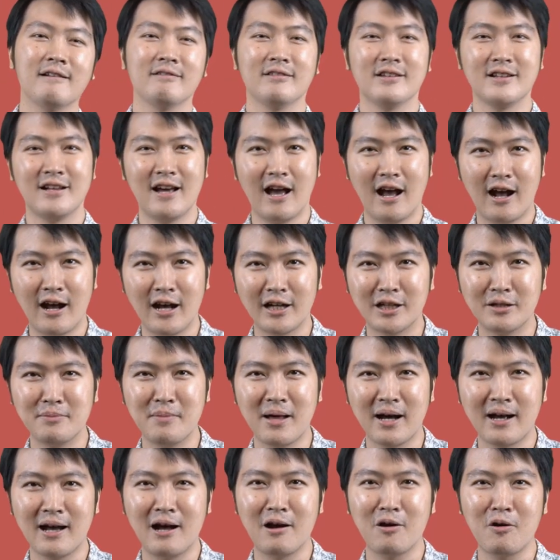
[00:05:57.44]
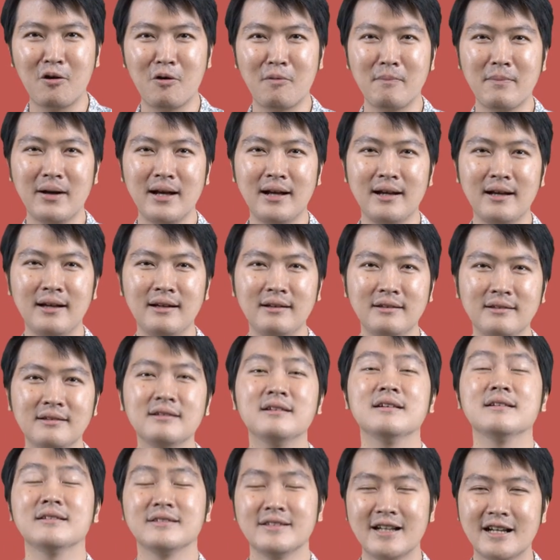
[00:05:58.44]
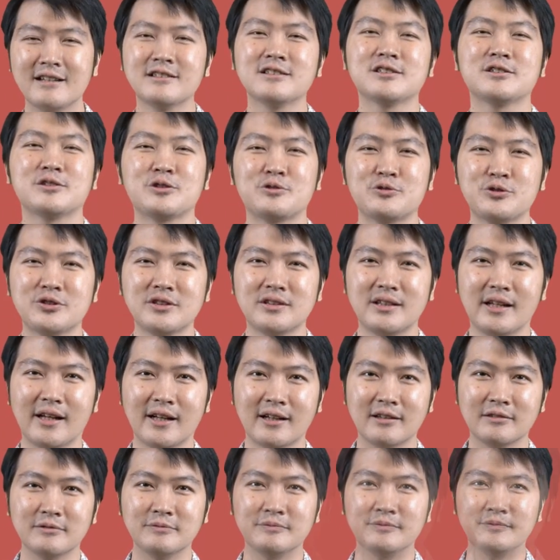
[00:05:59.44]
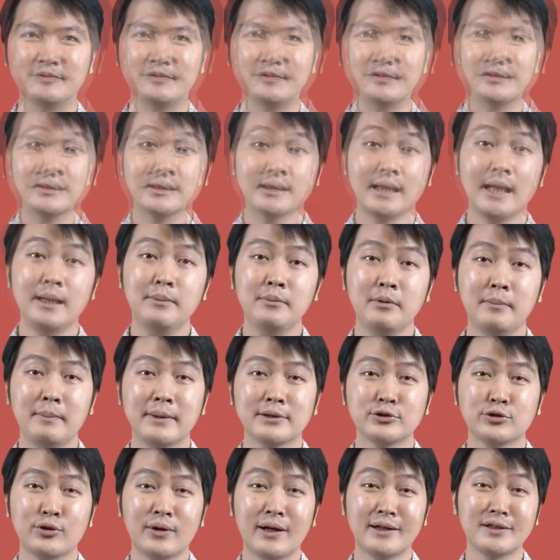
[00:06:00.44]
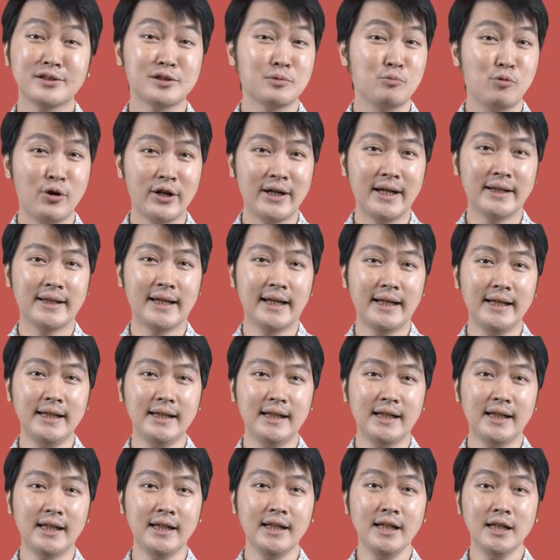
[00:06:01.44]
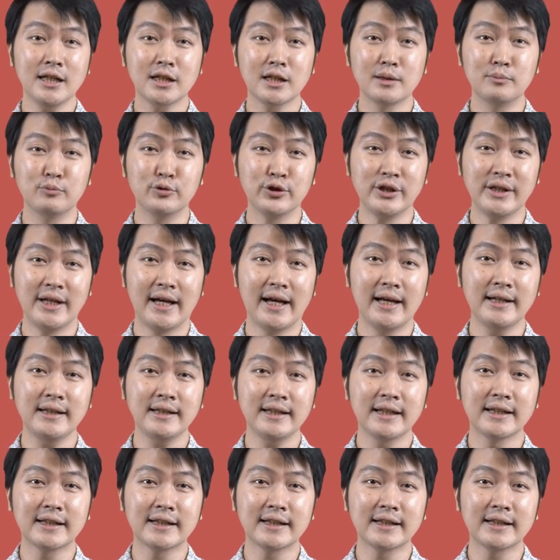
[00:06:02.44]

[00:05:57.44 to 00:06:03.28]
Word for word: tiga angka di belakang koma, dan seterusnya. Setelah memasukkan semua data ini, kemudian